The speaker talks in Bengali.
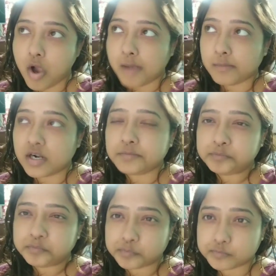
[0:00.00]
আমরা
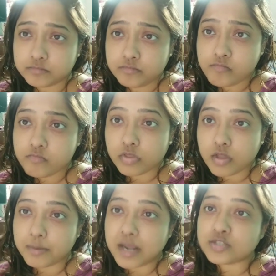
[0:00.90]

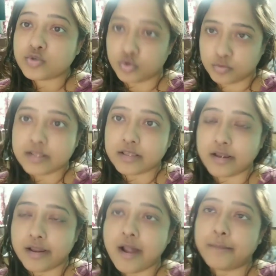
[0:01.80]
প্রায় ছোটোবেলা
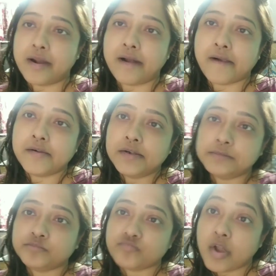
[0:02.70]
থেকেই আমরা
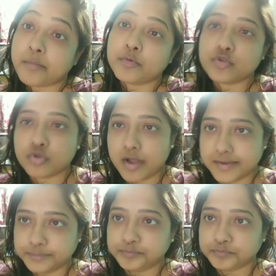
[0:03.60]
পোস্ত খাই
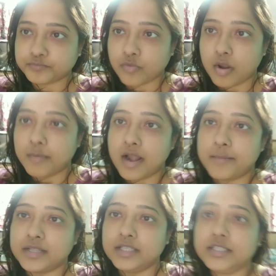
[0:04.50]
মানে
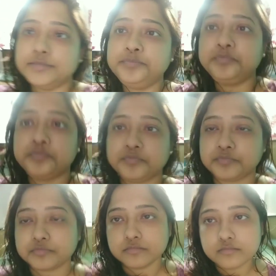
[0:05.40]
আমার দিদি
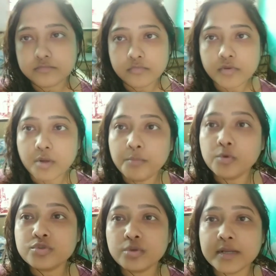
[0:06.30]

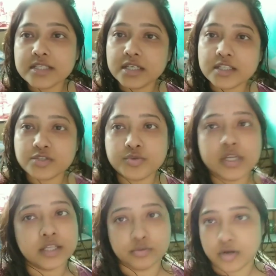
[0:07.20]
পোস্ত বাচ্চারা কিছুই
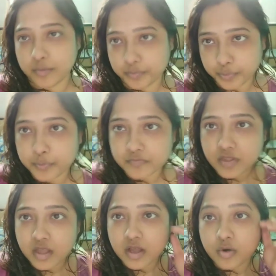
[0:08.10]
খেত না
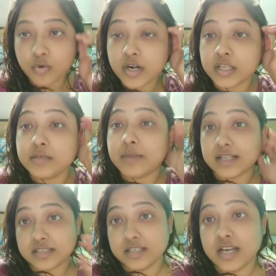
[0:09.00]
ওর নাকি
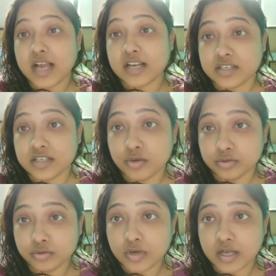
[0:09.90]
মাছ খেলে আসতে
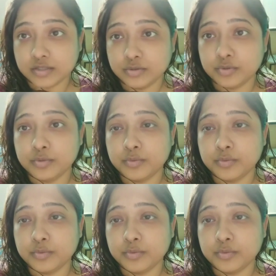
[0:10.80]
গন্ধ লাগতো